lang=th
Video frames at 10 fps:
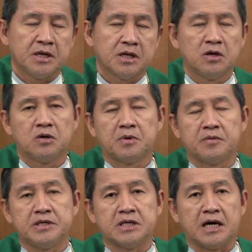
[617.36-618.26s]
แล้วพระ
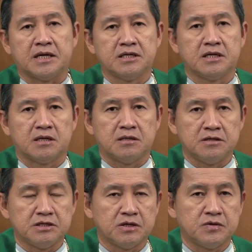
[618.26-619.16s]
วิหารเนี่ยหรื
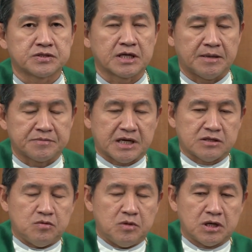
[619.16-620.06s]
อเยรูซาเล็มตั้ง
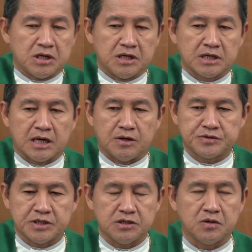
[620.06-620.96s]
อยู่บนเนินเขา
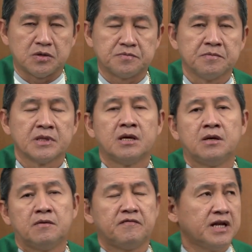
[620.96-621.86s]
ซีโยน
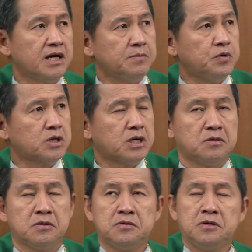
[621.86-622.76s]
เวลาพวกเขา
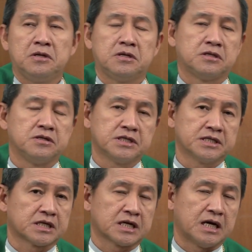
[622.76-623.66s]
ถึงเท
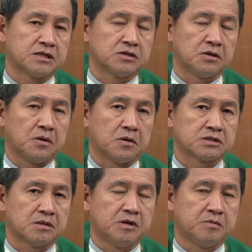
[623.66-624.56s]
ศกาลฉลอง
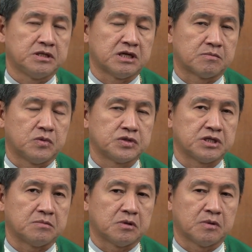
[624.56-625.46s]
ธรรมบัญญัติโมเส
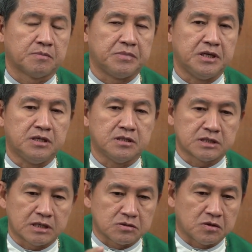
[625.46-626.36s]
สบอกว่าปีหนึ่ง
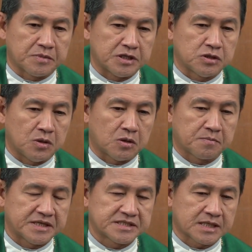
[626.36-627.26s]
ท่านต้องไปฉลอง
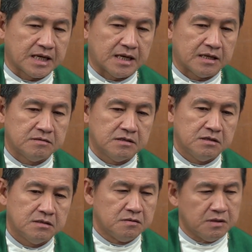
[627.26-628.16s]
ปัสกา
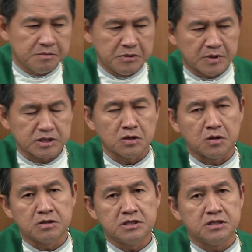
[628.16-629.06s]
หรือว่ามีวันฉล
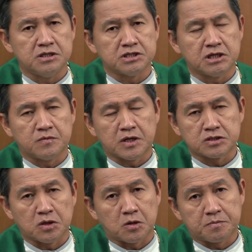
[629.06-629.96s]
องอื่นๆ เช่นวัน
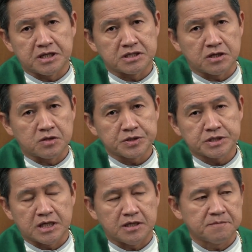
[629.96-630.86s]
ฉลองเป็นเตโกสเต